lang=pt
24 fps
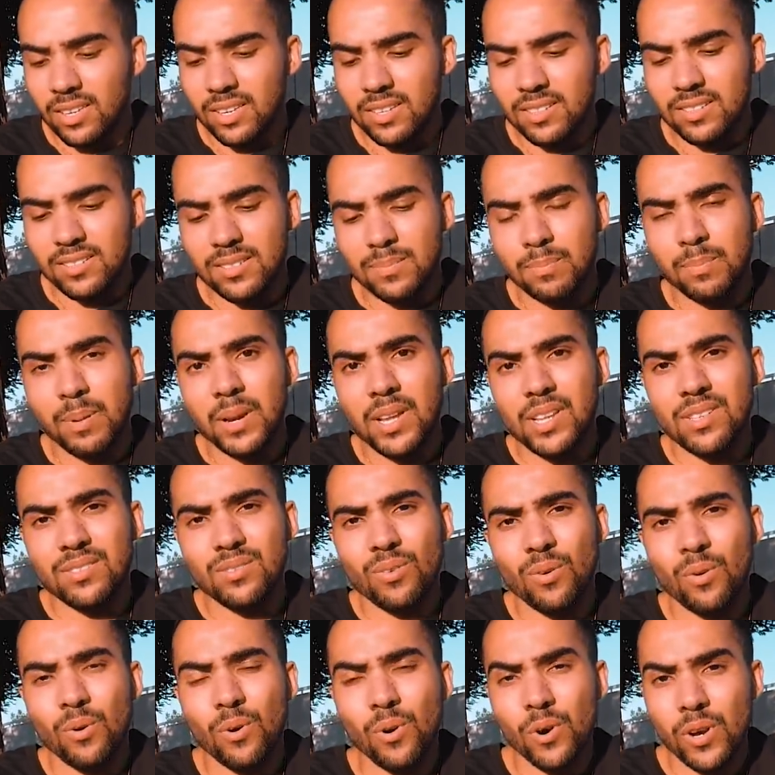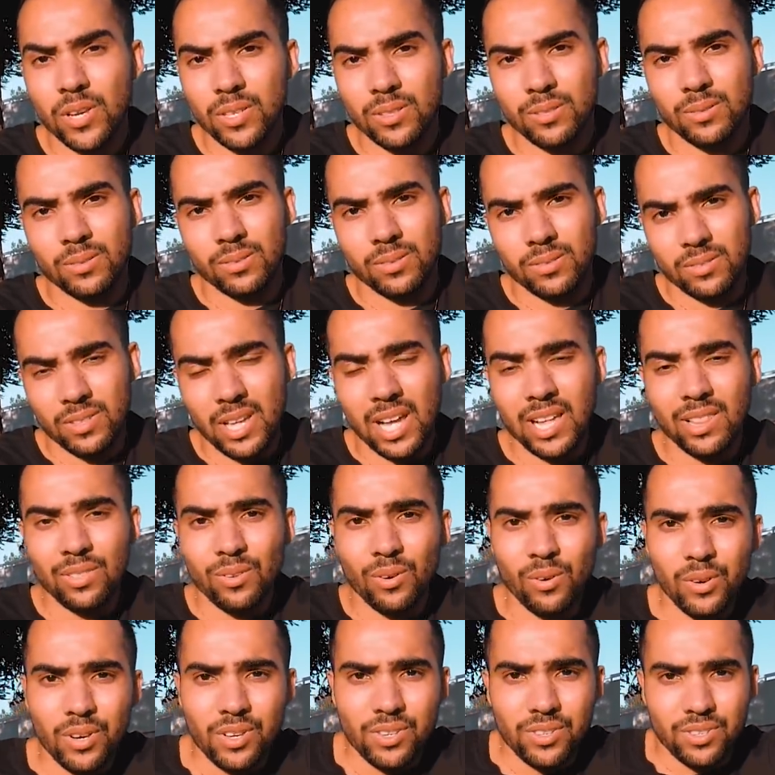15 para as 8 da
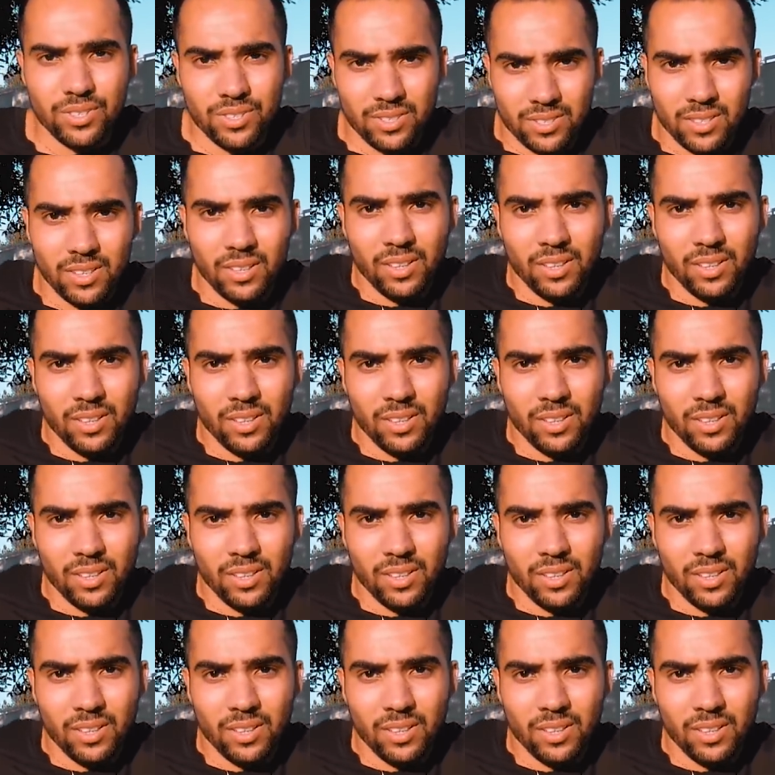noite,